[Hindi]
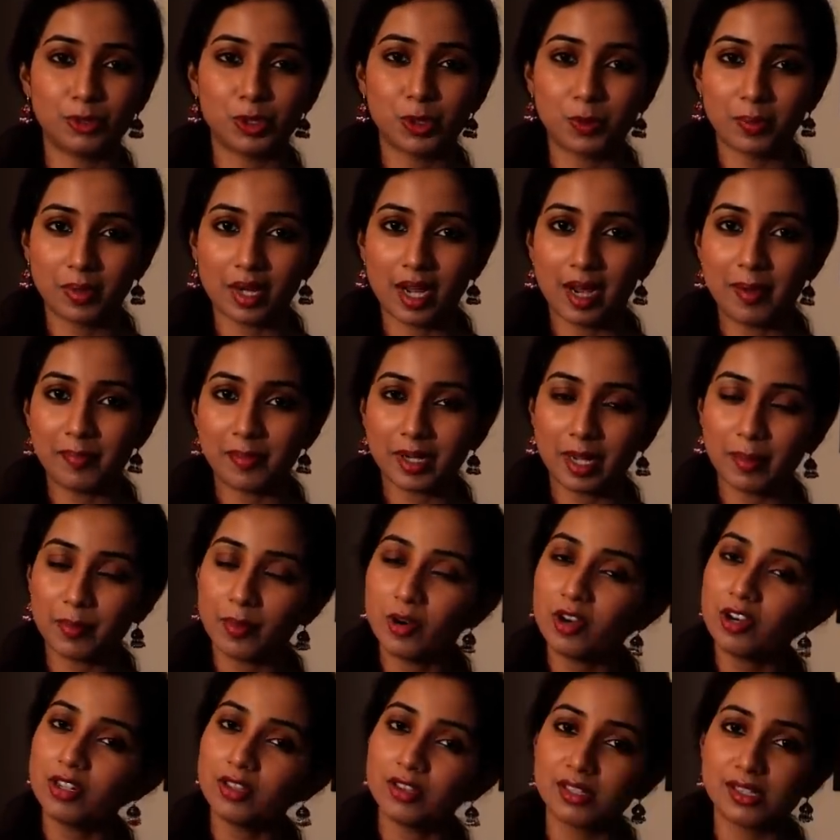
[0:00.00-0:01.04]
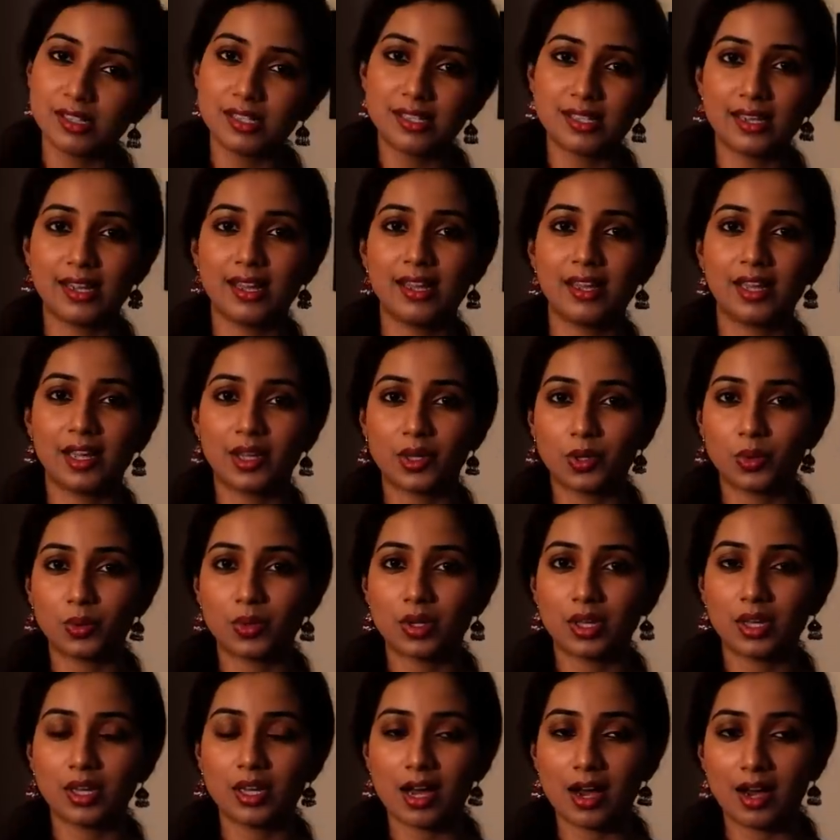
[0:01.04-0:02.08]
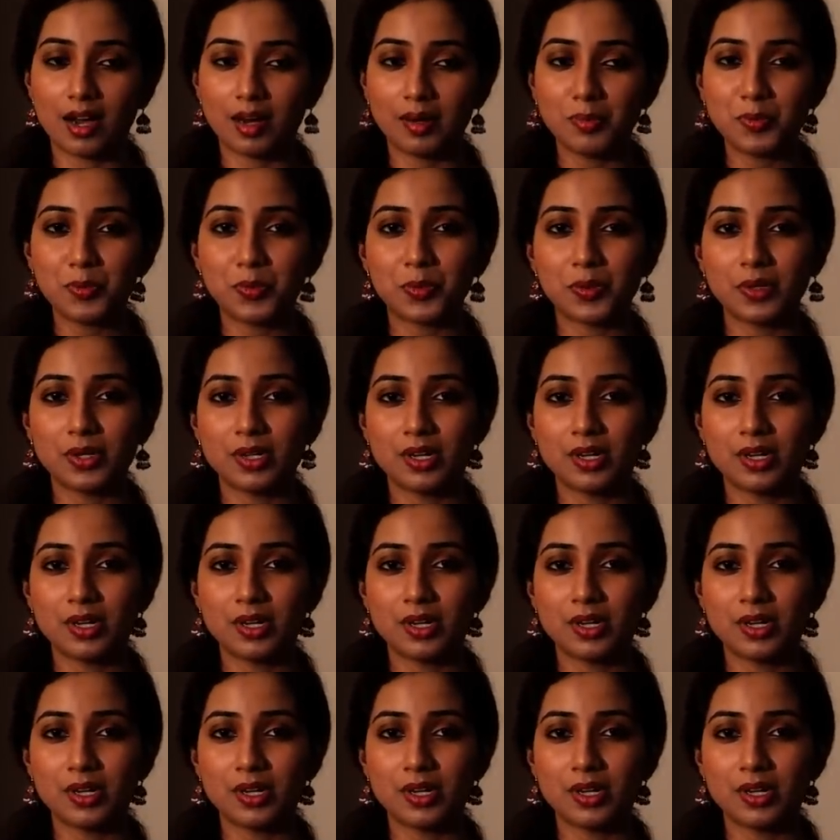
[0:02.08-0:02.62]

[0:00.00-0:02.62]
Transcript: शुभकामनाएं बहुत दिल से है क्योंकि आप